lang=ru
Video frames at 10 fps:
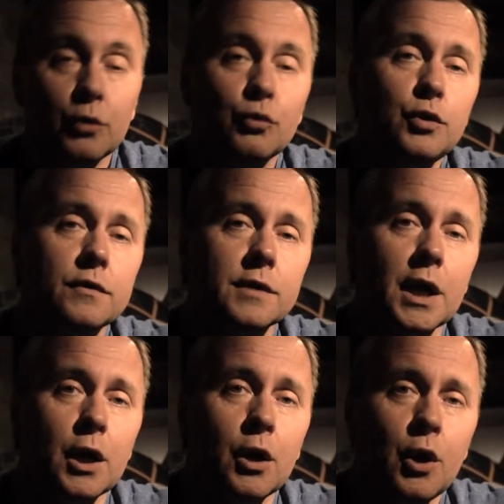Ну, не
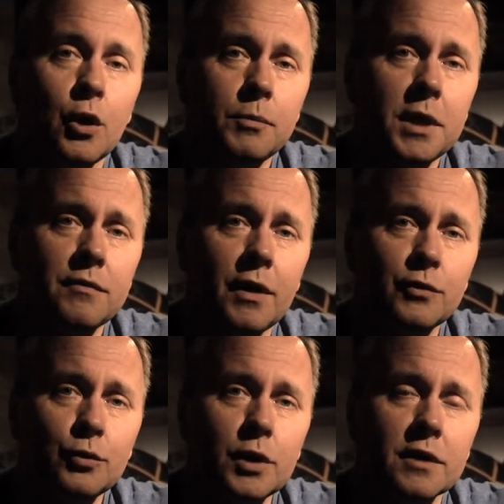знаю. У меня два
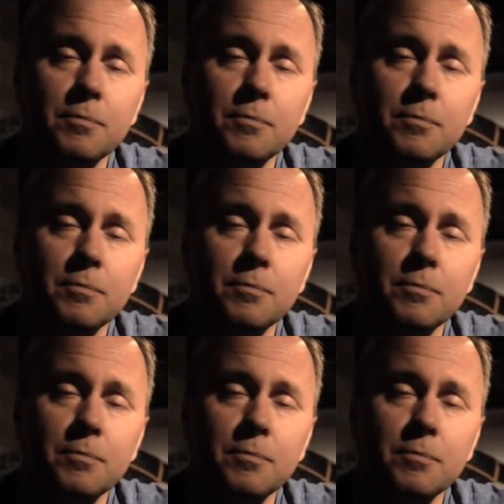внука,